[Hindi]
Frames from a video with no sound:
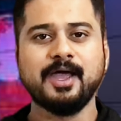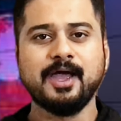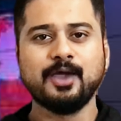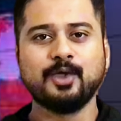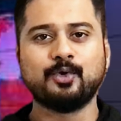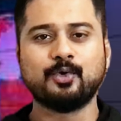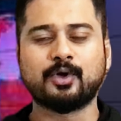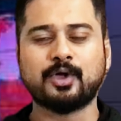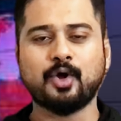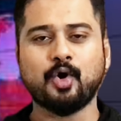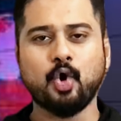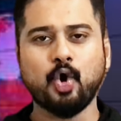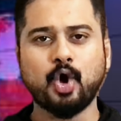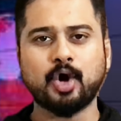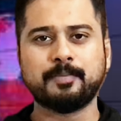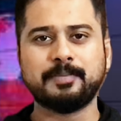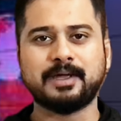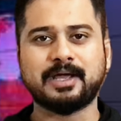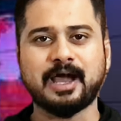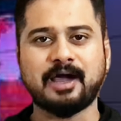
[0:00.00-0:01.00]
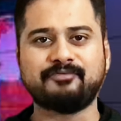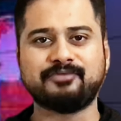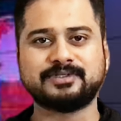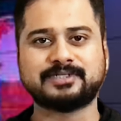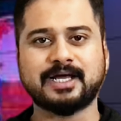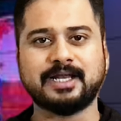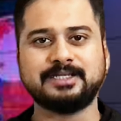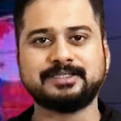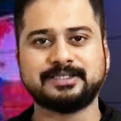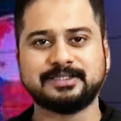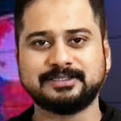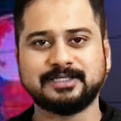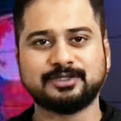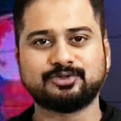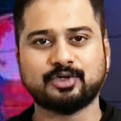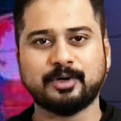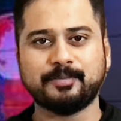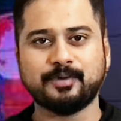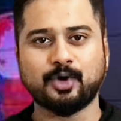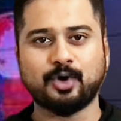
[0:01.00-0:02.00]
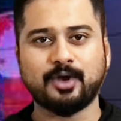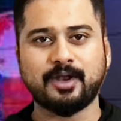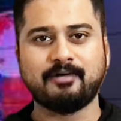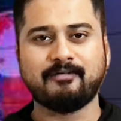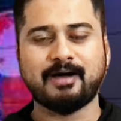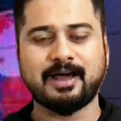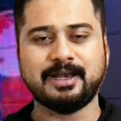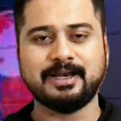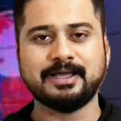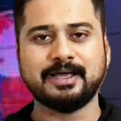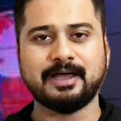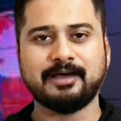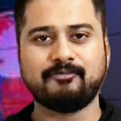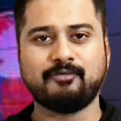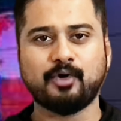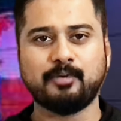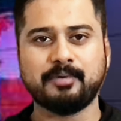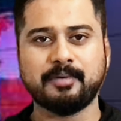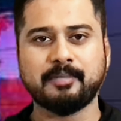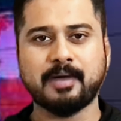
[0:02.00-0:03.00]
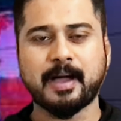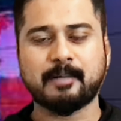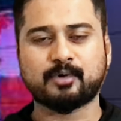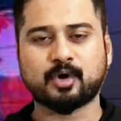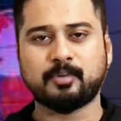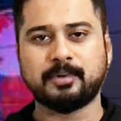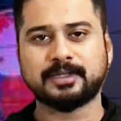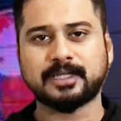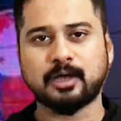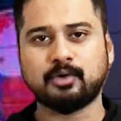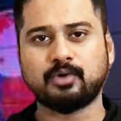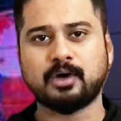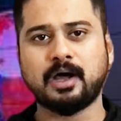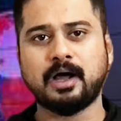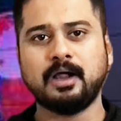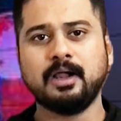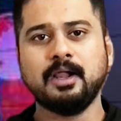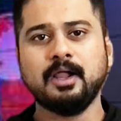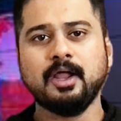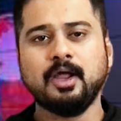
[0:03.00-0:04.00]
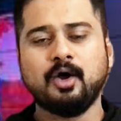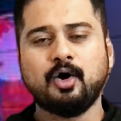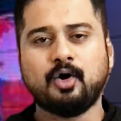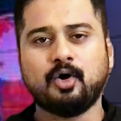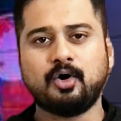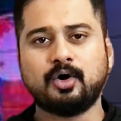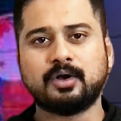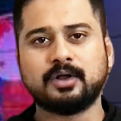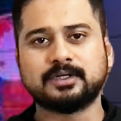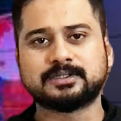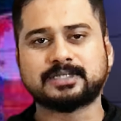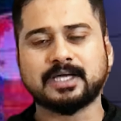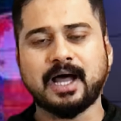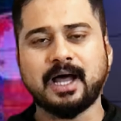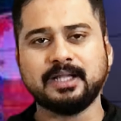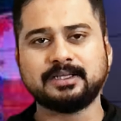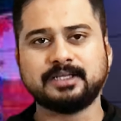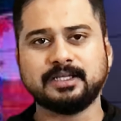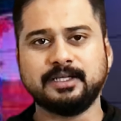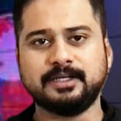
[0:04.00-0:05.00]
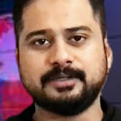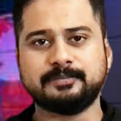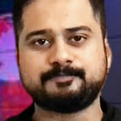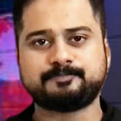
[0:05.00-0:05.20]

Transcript: क्योंकि और भी काफ़ी सारी चीज़ें जो अभी होने वाली हैं वो भी मैं आपको बताऊँगा और साथ ही